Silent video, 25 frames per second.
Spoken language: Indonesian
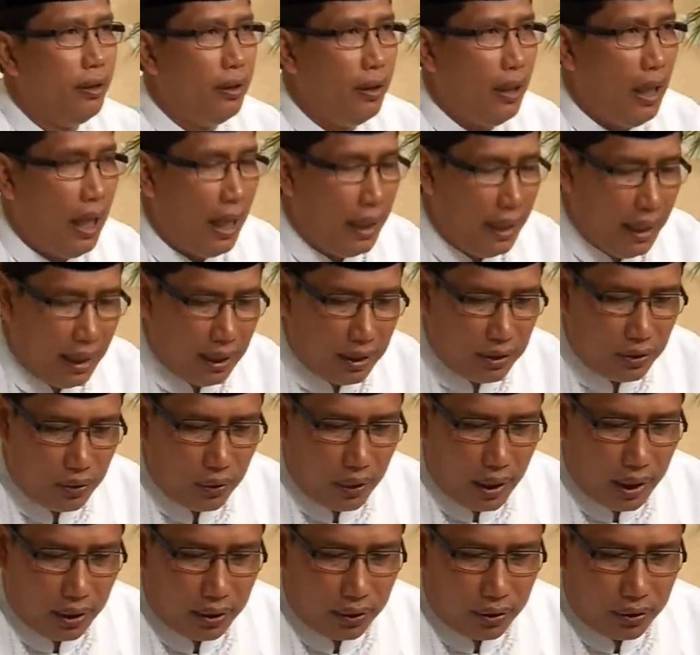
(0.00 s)
Ayat
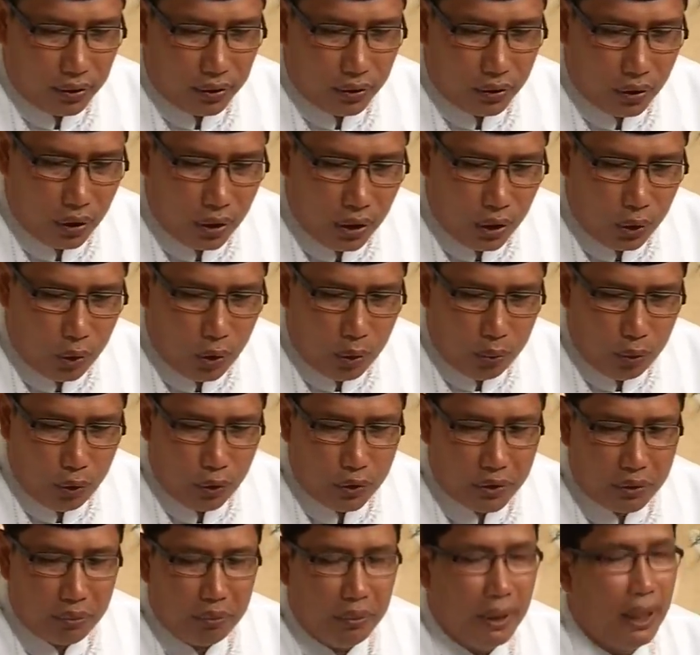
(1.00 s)
surat Sod
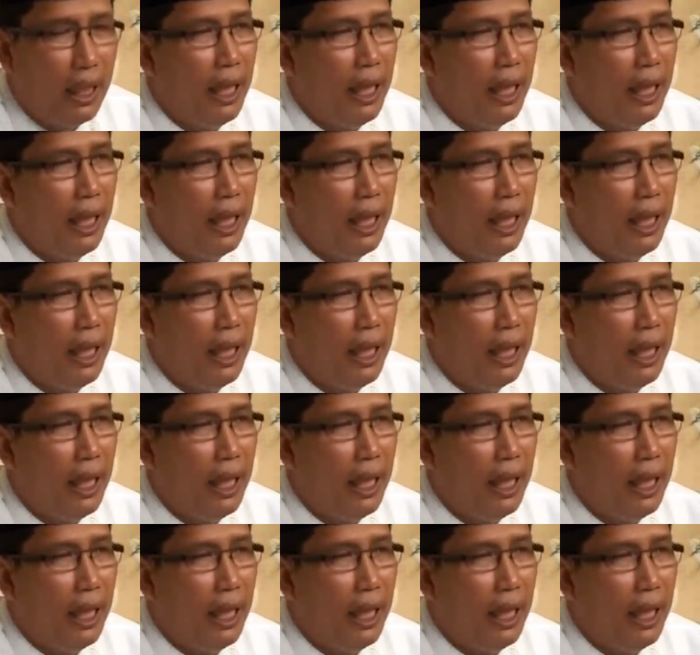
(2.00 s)
29